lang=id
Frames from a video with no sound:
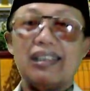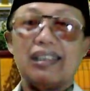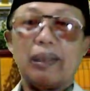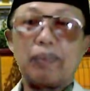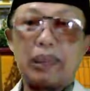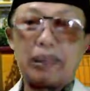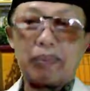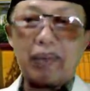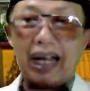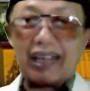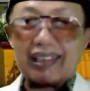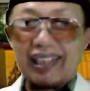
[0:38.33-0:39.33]
dapat
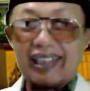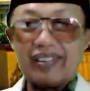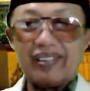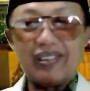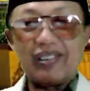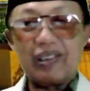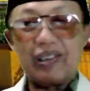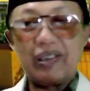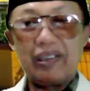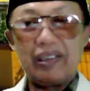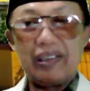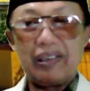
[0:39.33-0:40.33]
dipakai untuk
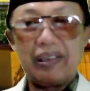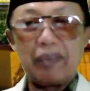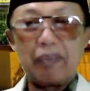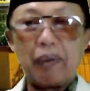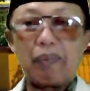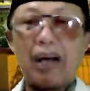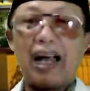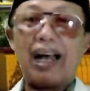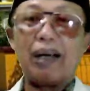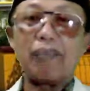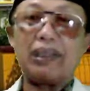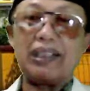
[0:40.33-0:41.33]

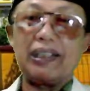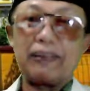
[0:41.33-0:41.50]
memahami